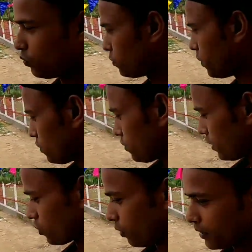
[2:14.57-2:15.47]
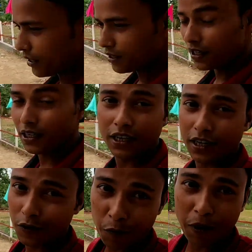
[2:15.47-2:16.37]
উদ্বোধনের সময় আসলে
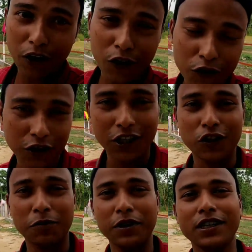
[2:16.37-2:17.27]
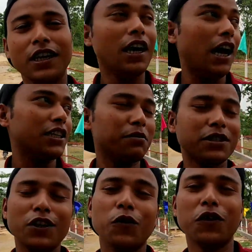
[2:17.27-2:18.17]
খুব ভালো হতো সেই সময়
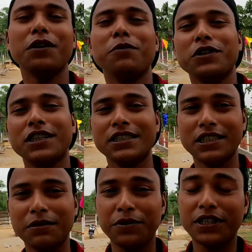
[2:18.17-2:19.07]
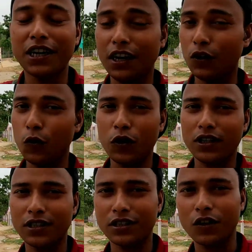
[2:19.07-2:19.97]
আশেপাশের লোকেরা বলছে যে বিশাল লোক
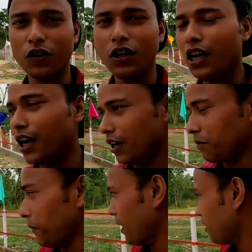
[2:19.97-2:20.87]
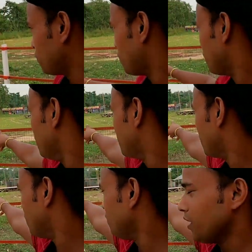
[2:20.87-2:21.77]
এসেছিলো আর মেলার মতন
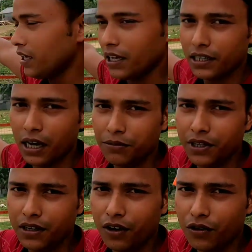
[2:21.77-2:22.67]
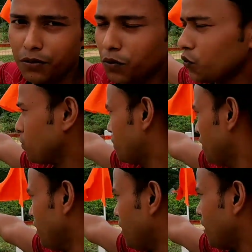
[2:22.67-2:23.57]
হয়েছিল এর সামনে গ্রাউন্ডে প্রচুর
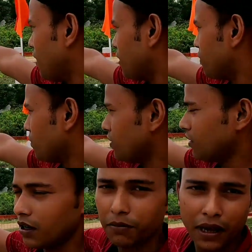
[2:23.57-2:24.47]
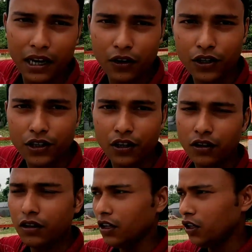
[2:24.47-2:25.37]
কিছু মেলা হয়েছিল
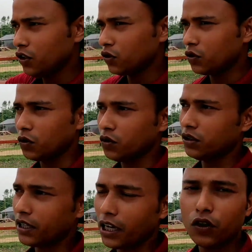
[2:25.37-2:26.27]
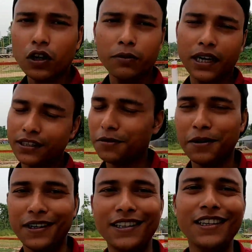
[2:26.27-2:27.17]
তো যাই হোক আমি আসতে
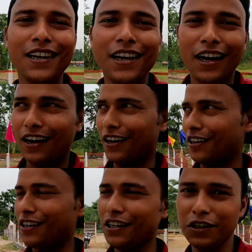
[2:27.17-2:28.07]
পারিনি আর